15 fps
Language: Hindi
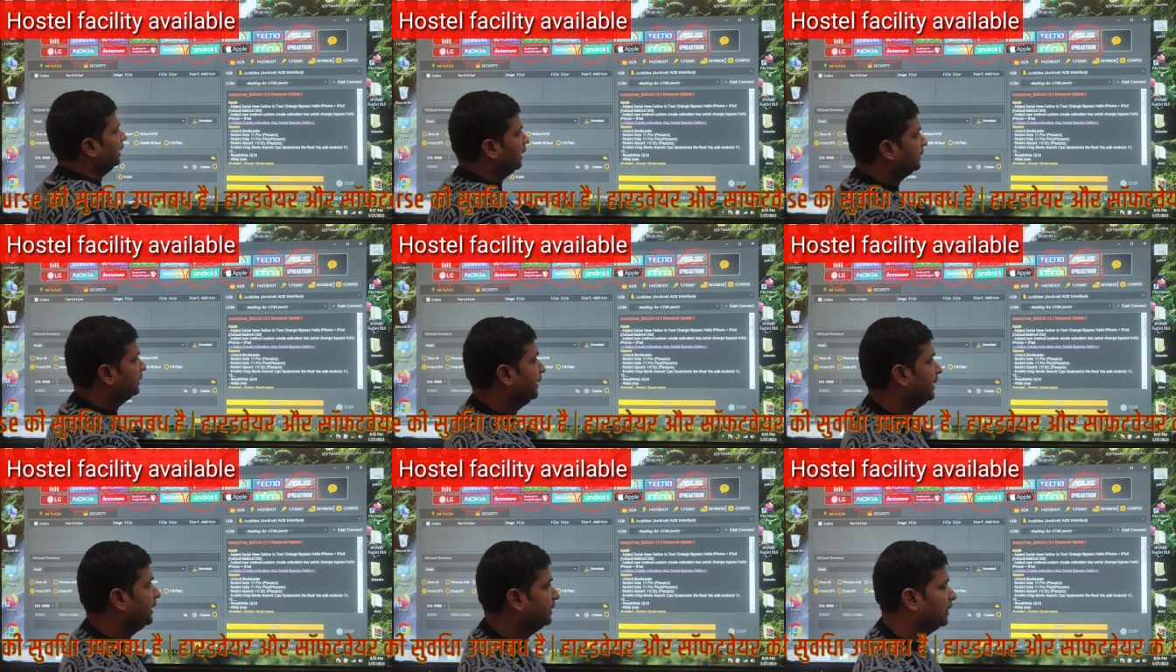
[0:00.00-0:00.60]
अगर
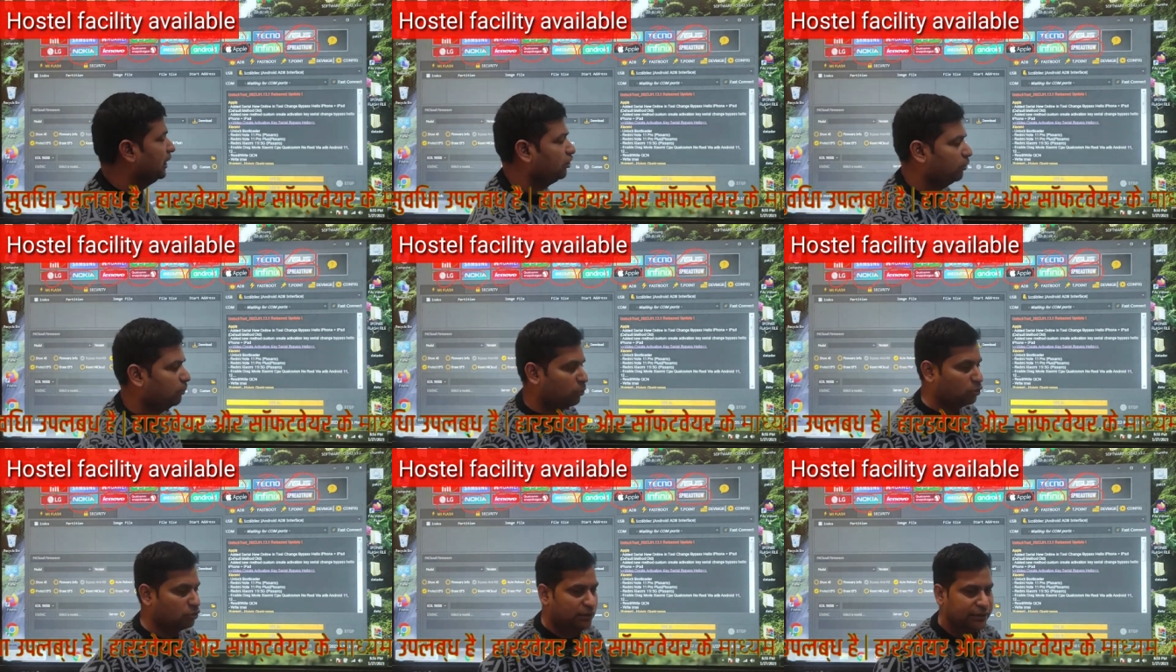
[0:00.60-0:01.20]
देखा जाए तो
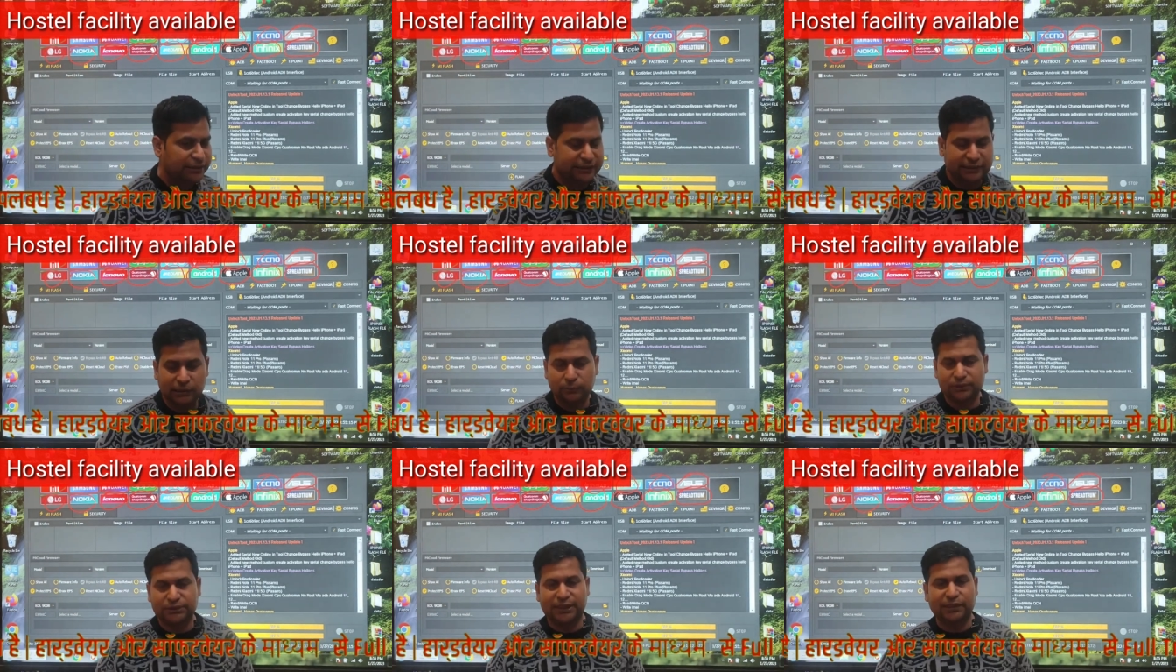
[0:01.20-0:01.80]
मोस्टली
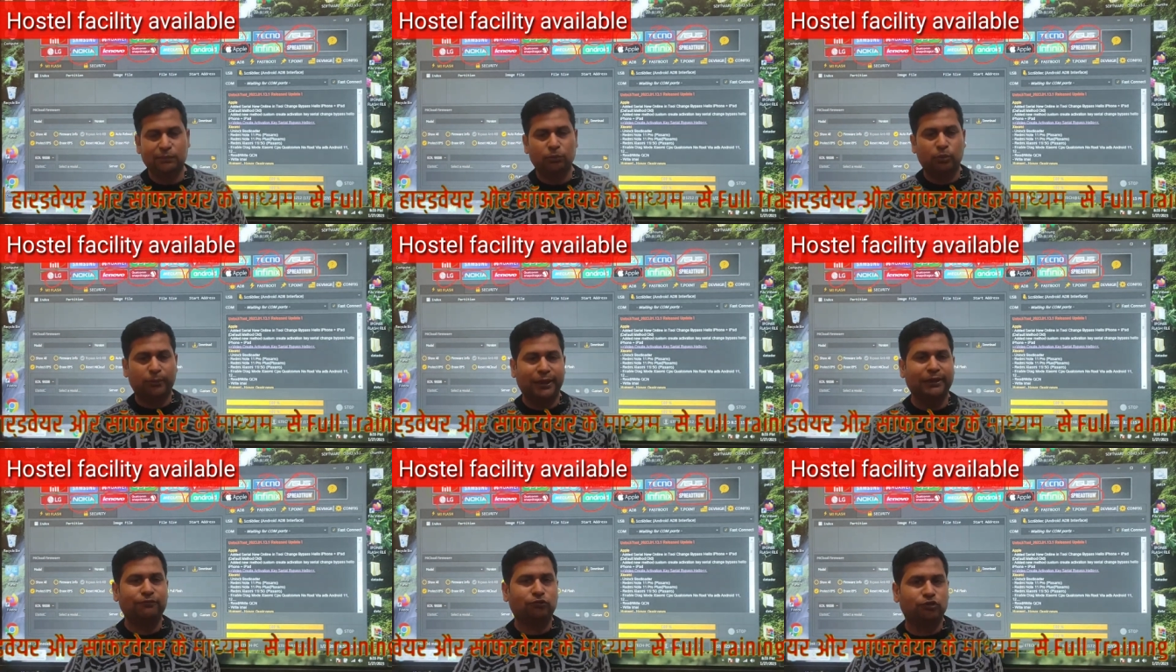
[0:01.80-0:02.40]
जितने भी सारे
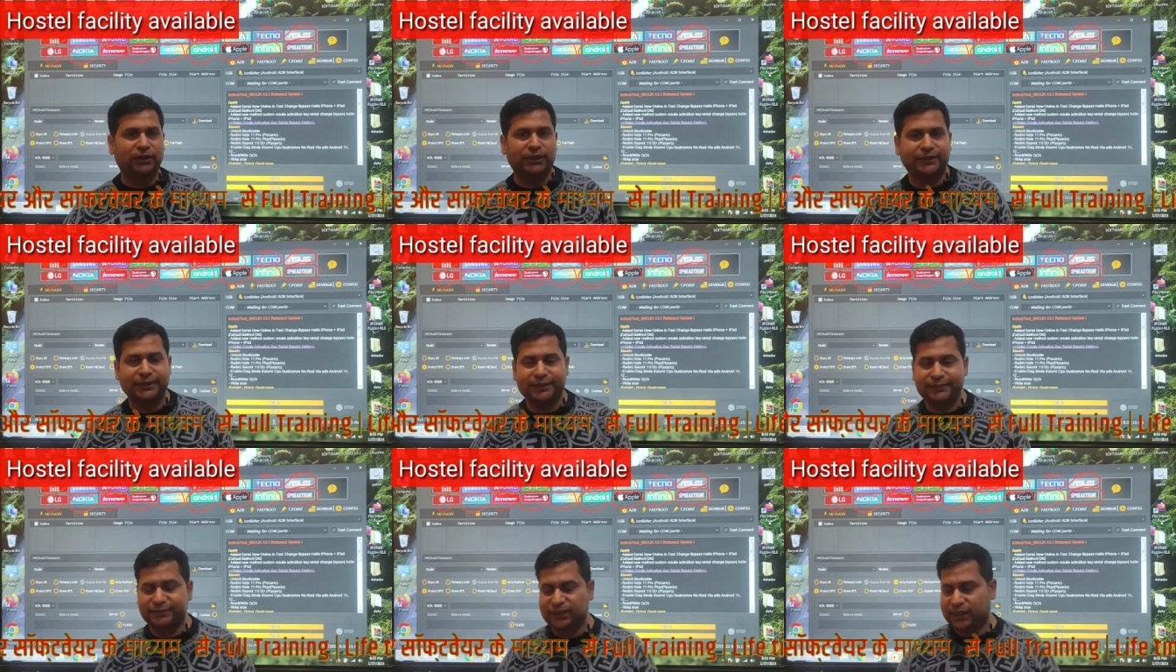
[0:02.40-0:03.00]
मोबाइल फ़ोन
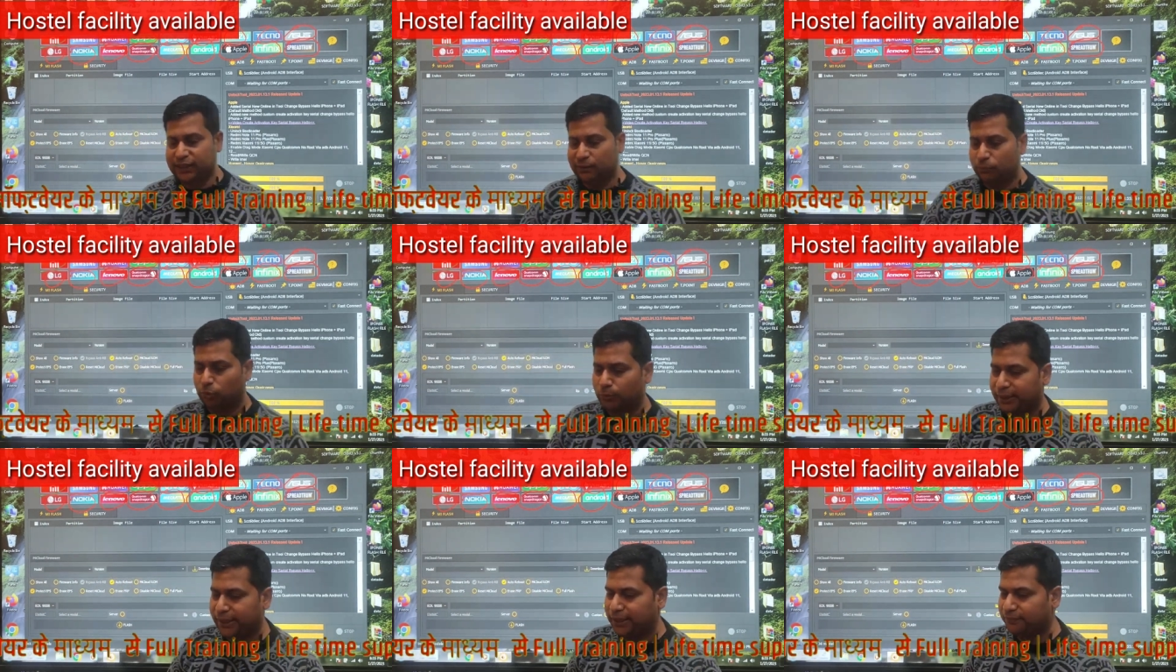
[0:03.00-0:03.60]
आते हैं सारे
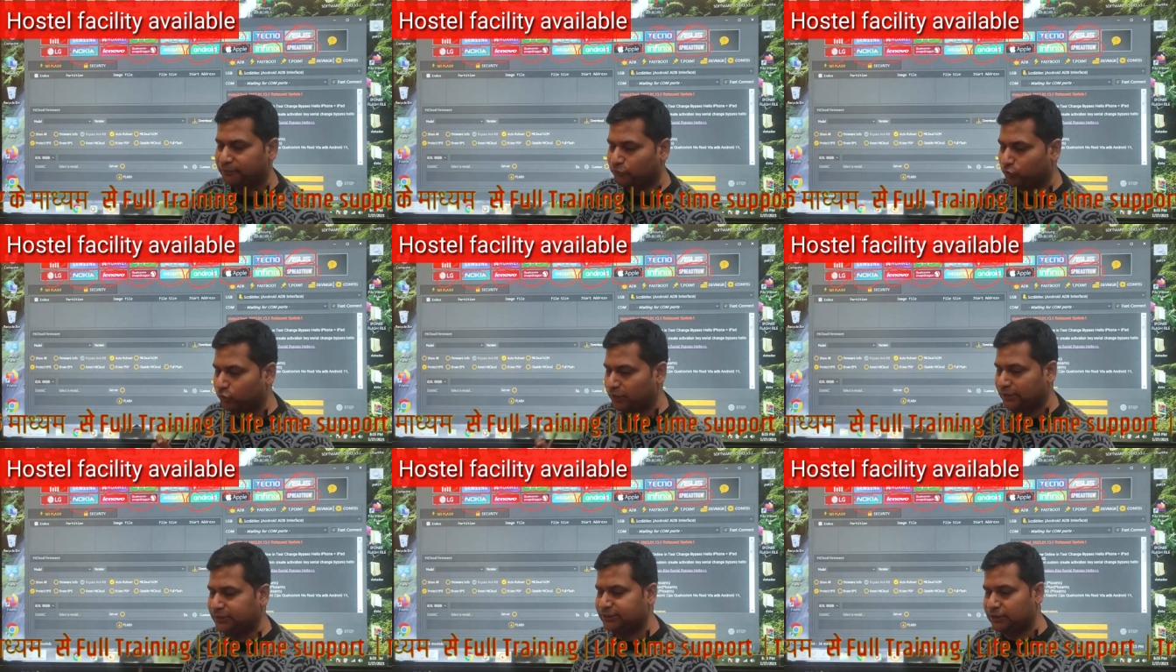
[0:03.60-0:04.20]
मोबाइल
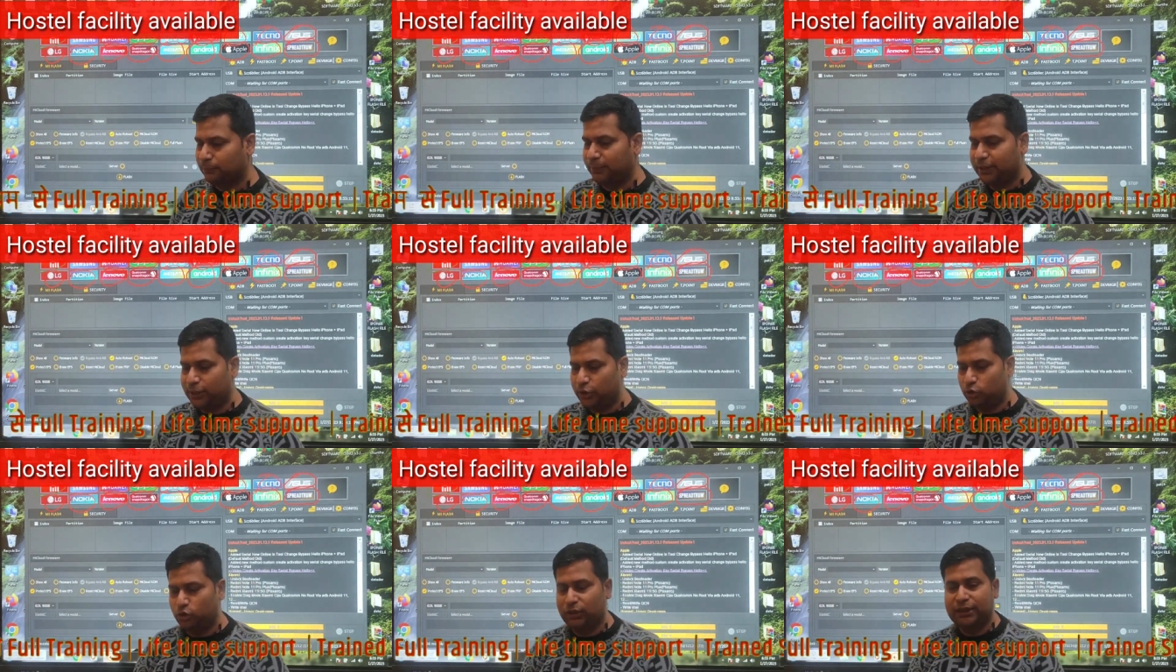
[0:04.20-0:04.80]
फ़ोन इस
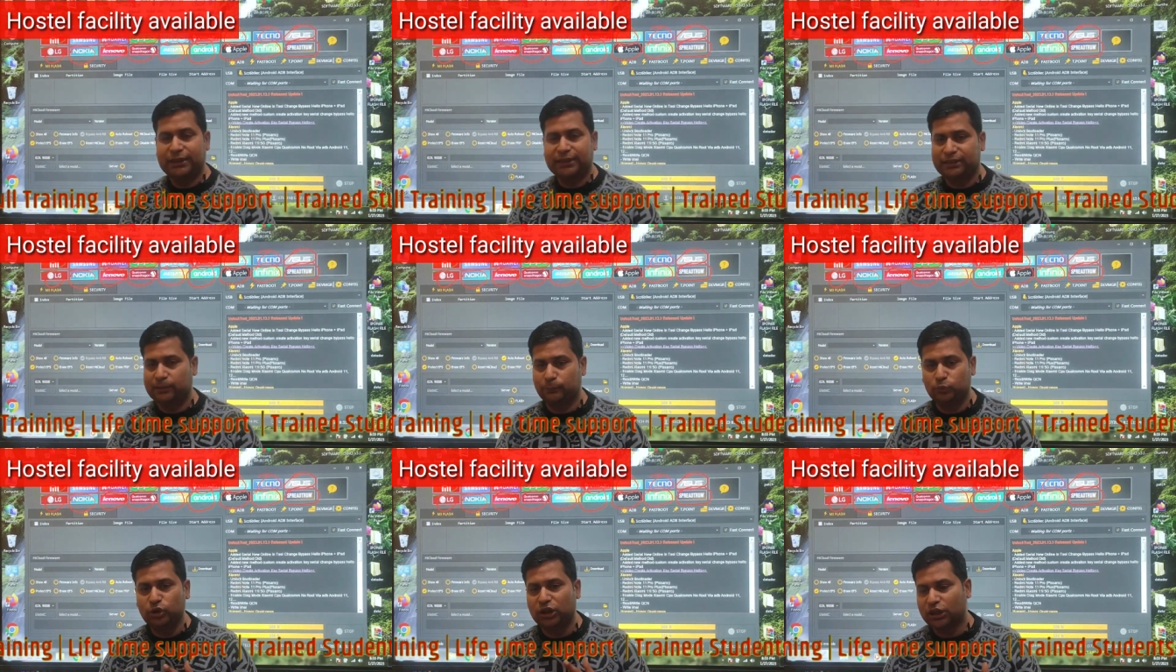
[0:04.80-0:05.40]
हमारे डोंगल के
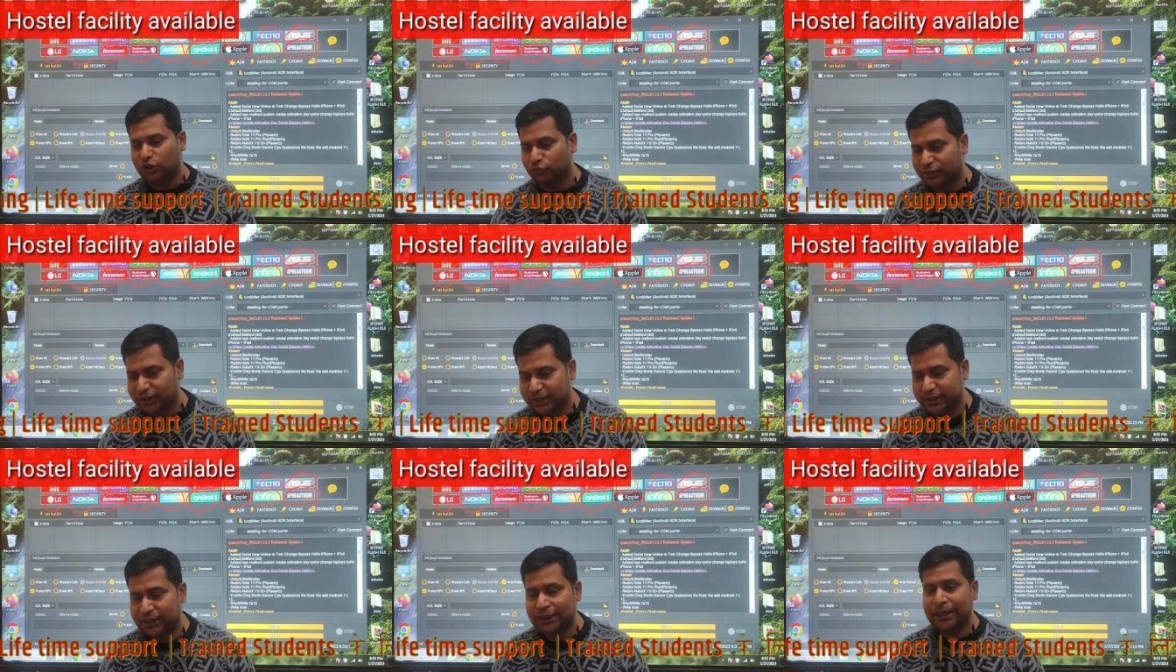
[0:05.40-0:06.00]
अंदर पूरा
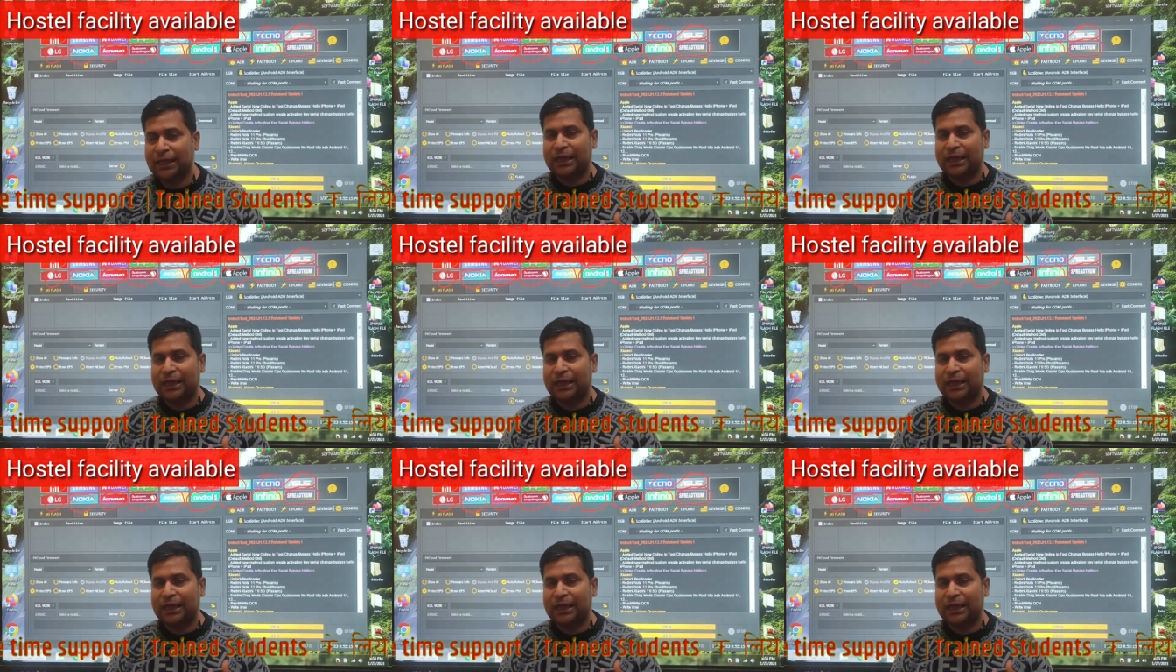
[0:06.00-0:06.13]
कवर्ड हैं